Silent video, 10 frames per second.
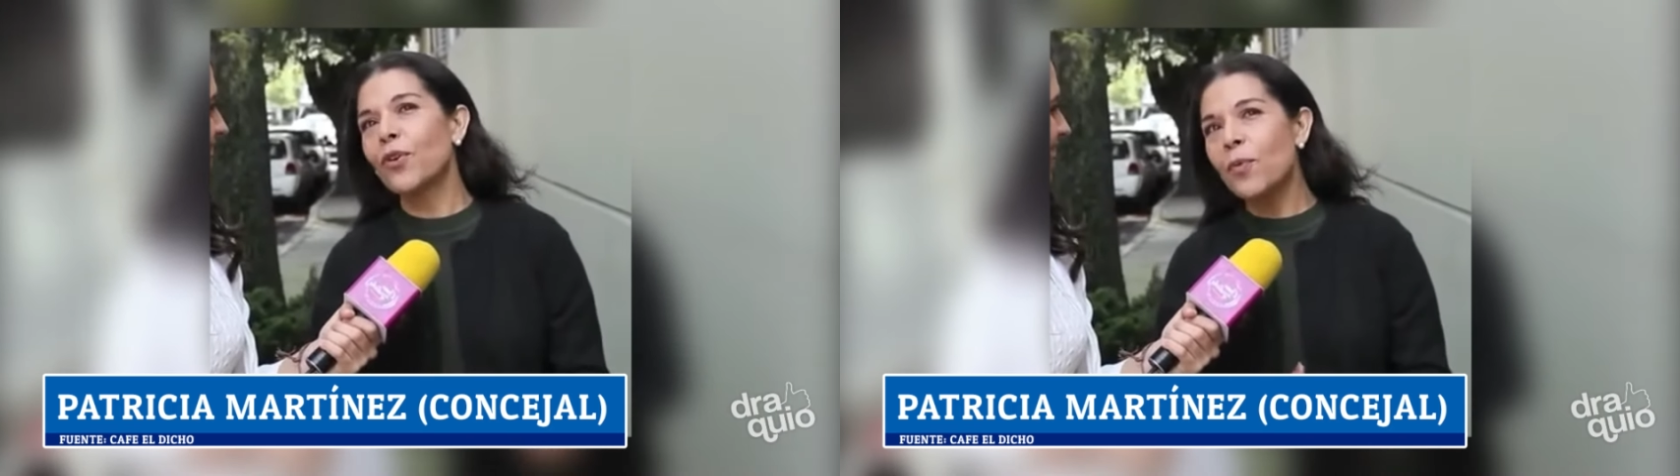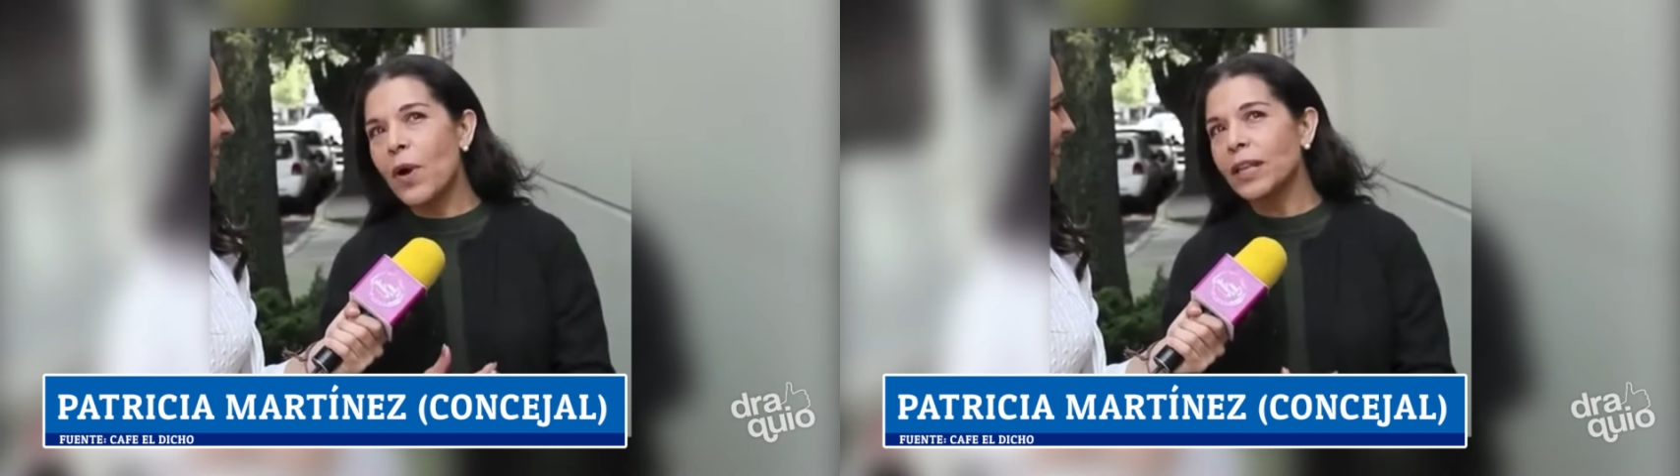
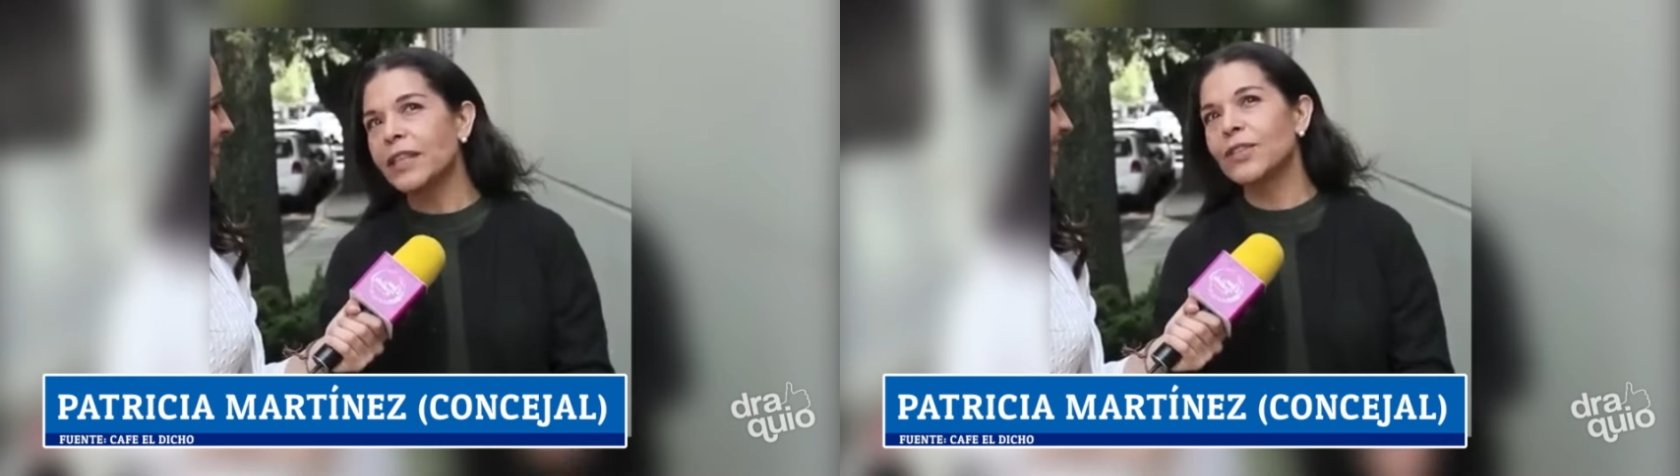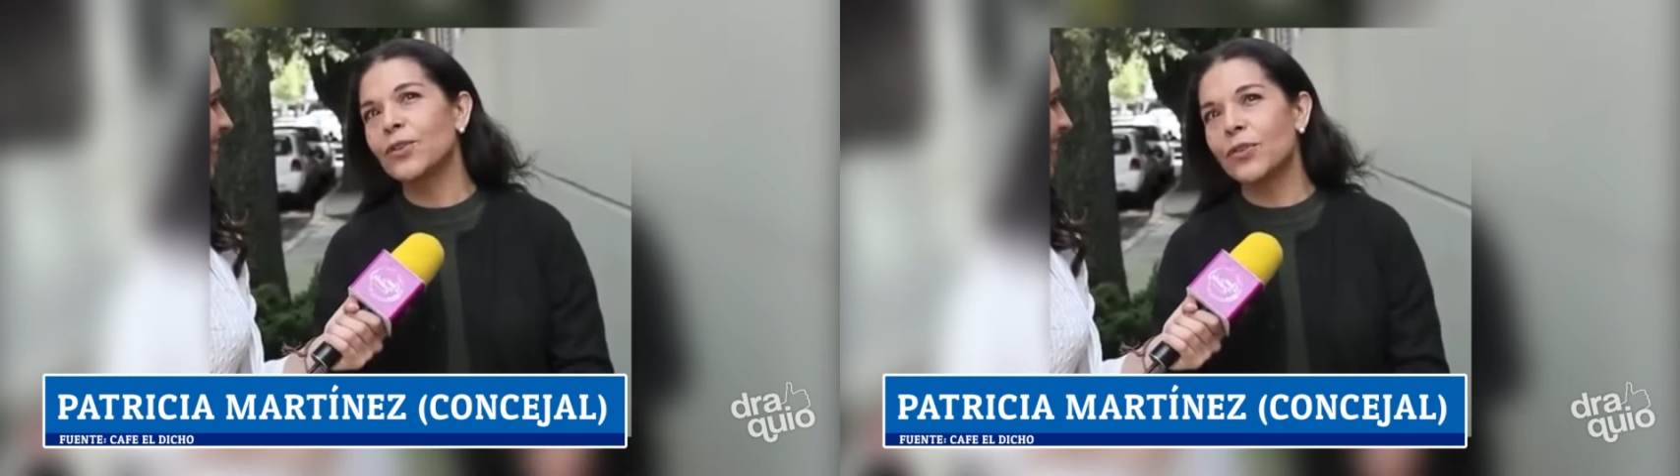Como
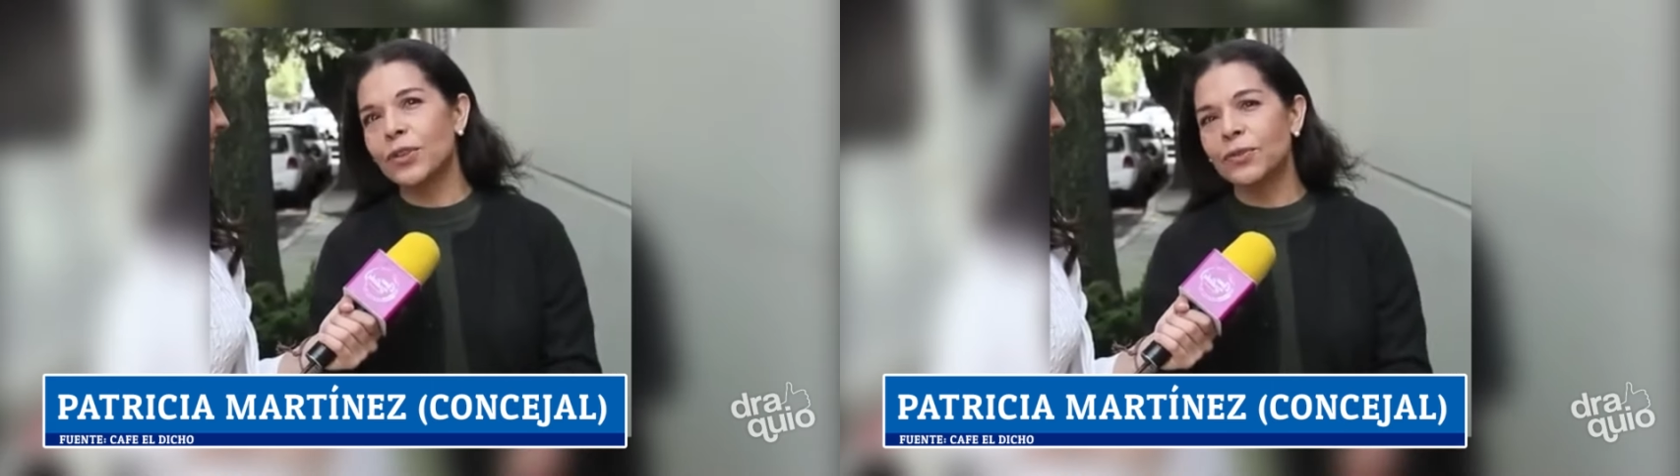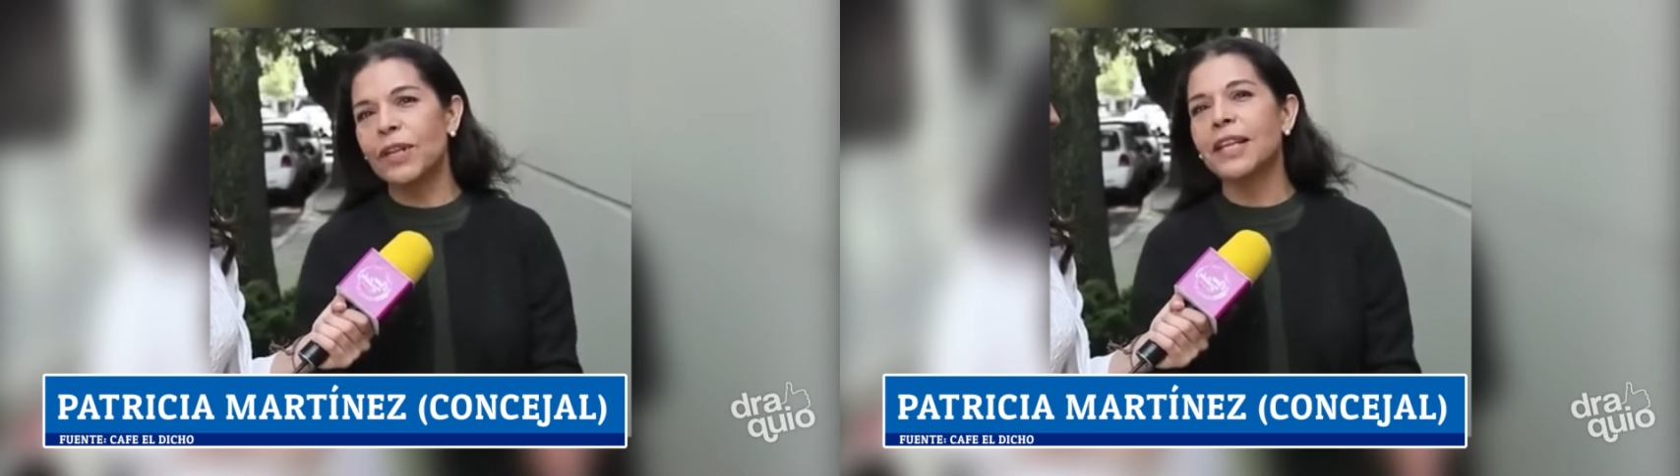actriz yo creo que
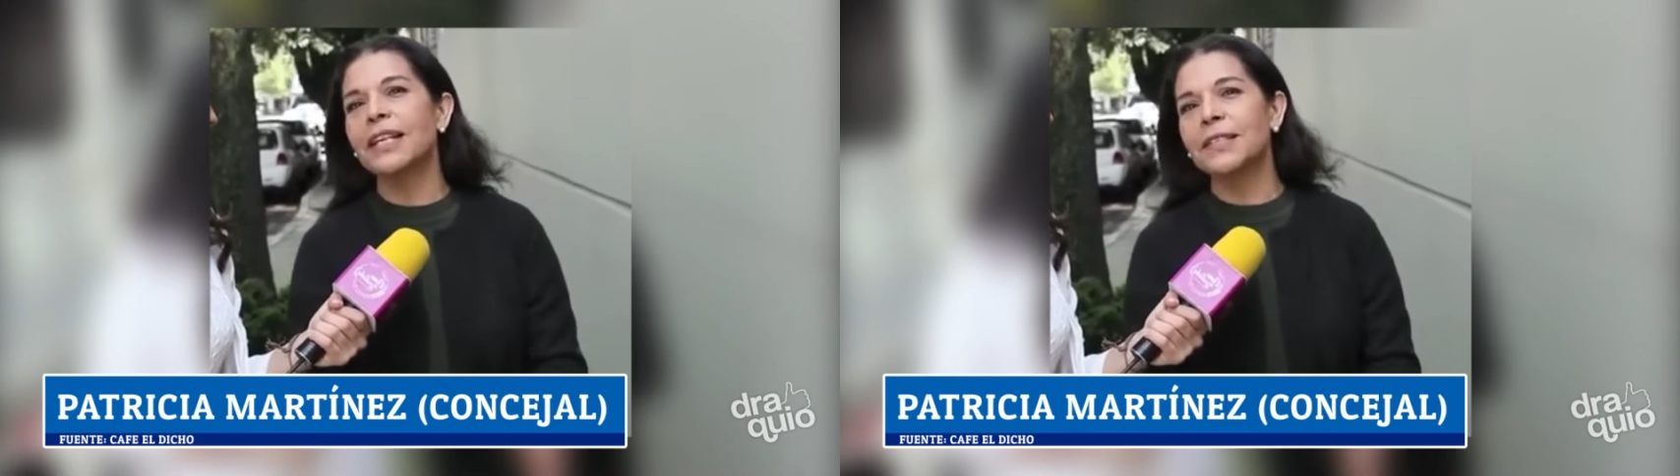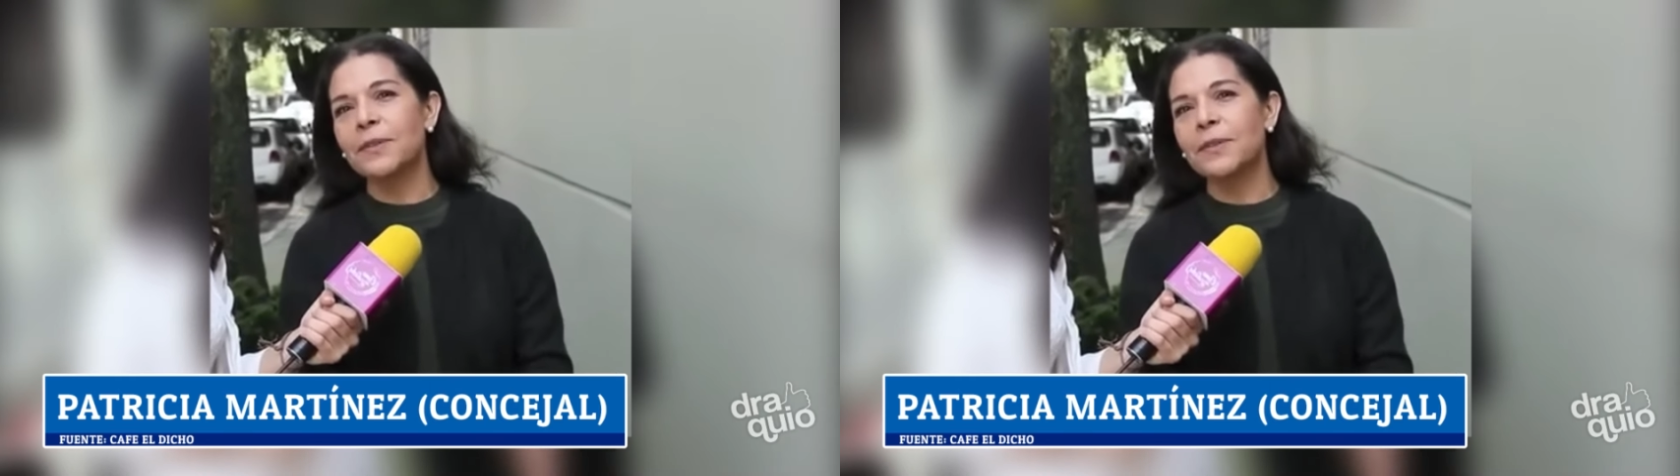es una de las